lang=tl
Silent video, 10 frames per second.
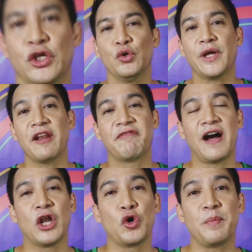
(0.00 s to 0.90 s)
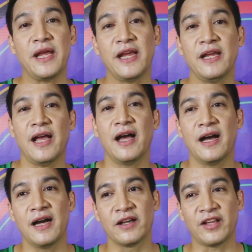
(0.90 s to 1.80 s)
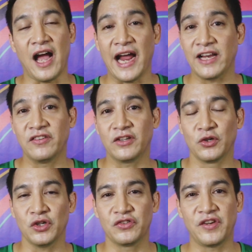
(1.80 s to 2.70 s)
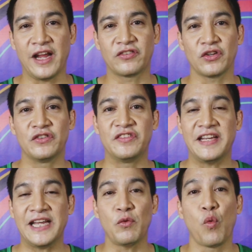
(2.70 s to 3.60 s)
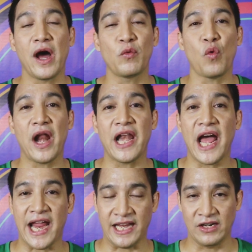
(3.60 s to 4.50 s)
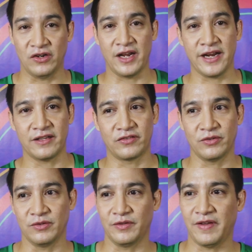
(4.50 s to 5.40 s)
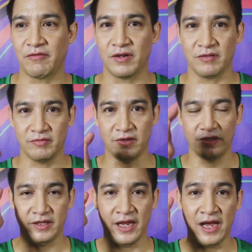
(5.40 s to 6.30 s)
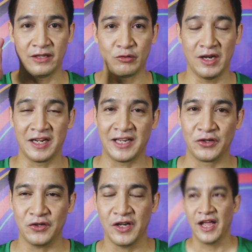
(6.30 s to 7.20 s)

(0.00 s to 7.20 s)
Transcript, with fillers: You can follow me uh, sa IG ko, jasonc 119 alright? So if ever, i-add ko lang kayo.